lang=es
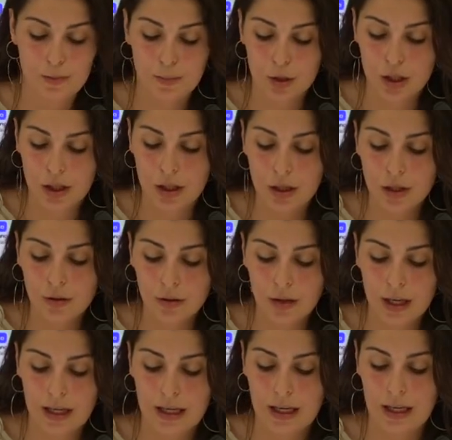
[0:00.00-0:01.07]
exposición
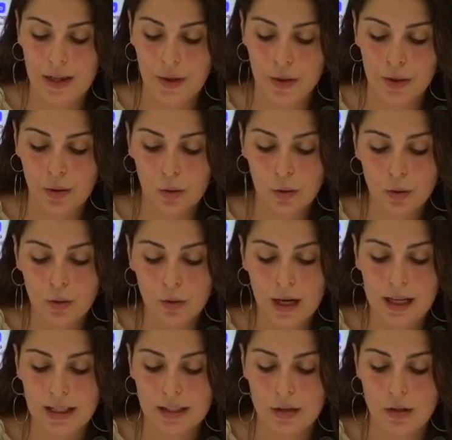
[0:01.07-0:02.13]
en el Centro
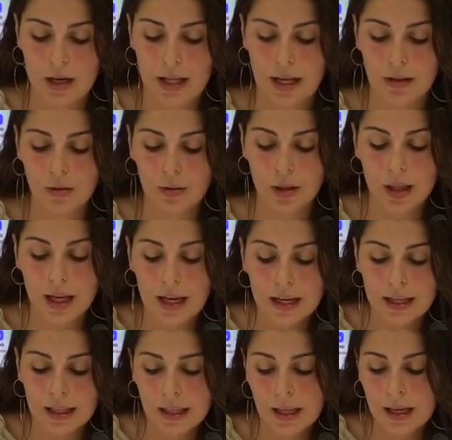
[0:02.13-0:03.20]
Cultural de Soledad
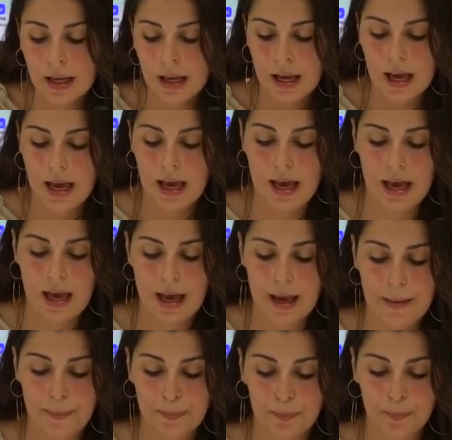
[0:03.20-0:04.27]
González,
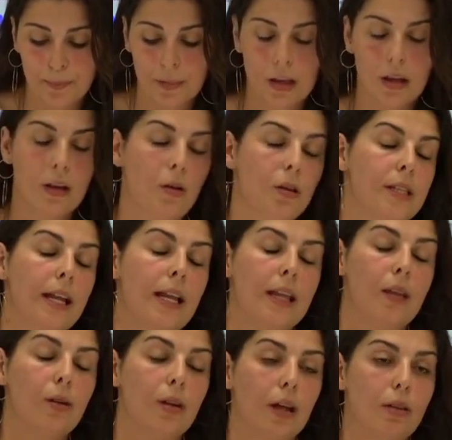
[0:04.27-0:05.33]
em,
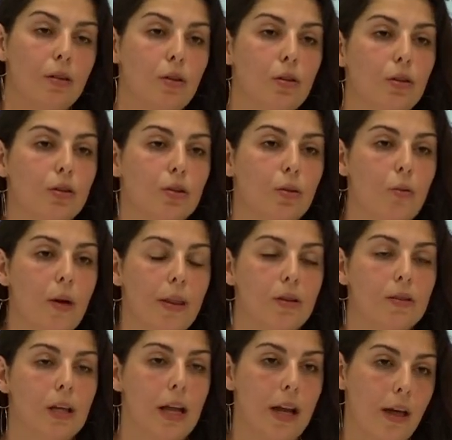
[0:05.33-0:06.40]
seleccionando los
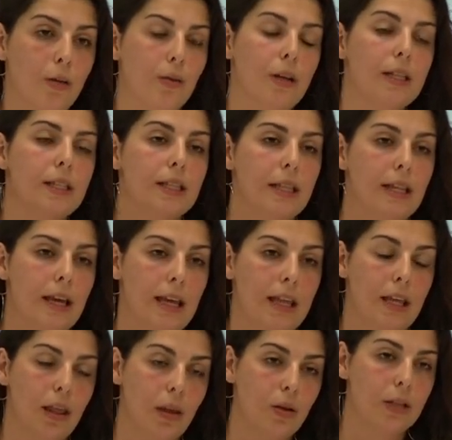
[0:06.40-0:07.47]
cuadros ganadores de
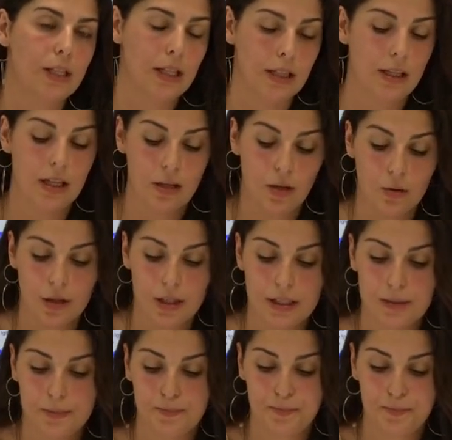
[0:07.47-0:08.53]
ediciones anteriores.